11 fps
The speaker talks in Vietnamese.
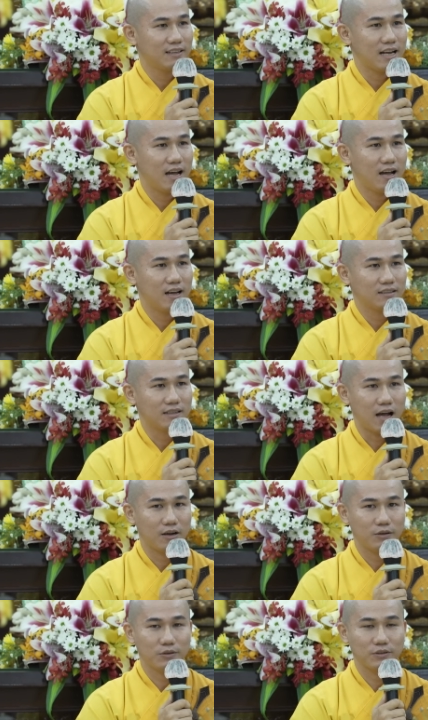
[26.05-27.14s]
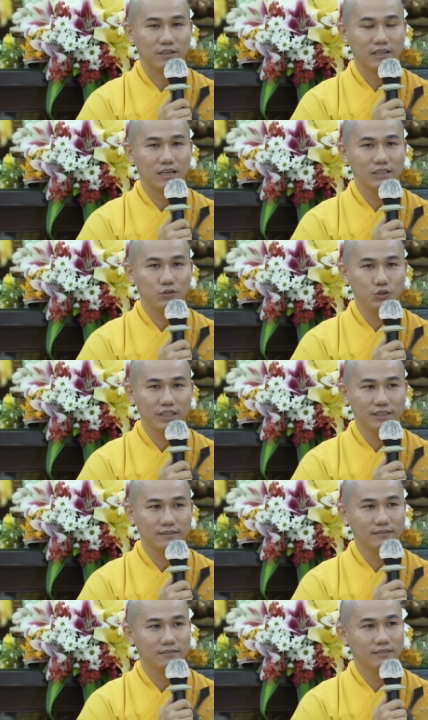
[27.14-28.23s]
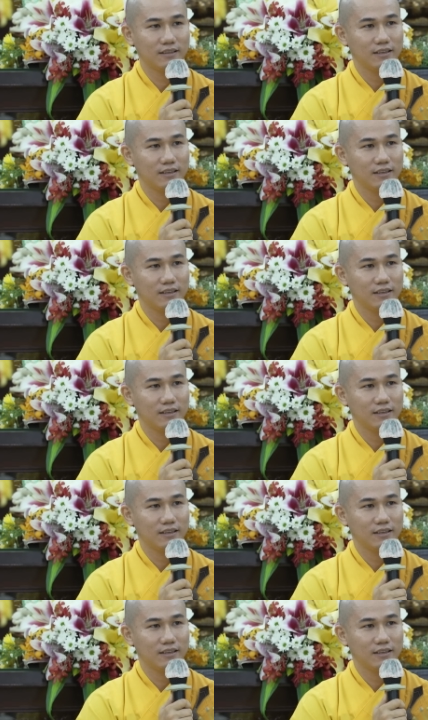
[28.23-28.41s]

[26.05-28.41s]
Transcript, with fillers: đã tạo cơ duyên